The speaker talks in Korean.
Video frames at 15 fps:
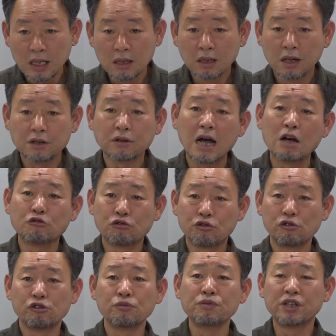그래서
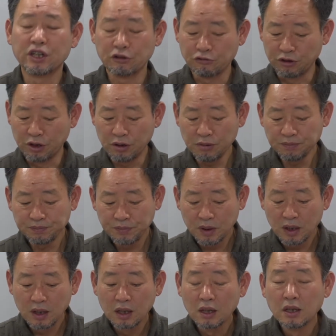감추를 좀 드리고요.
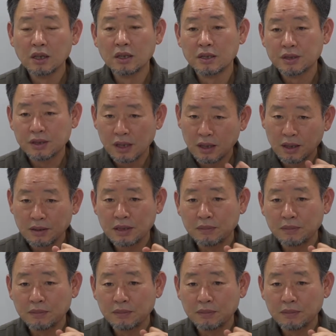자, 이제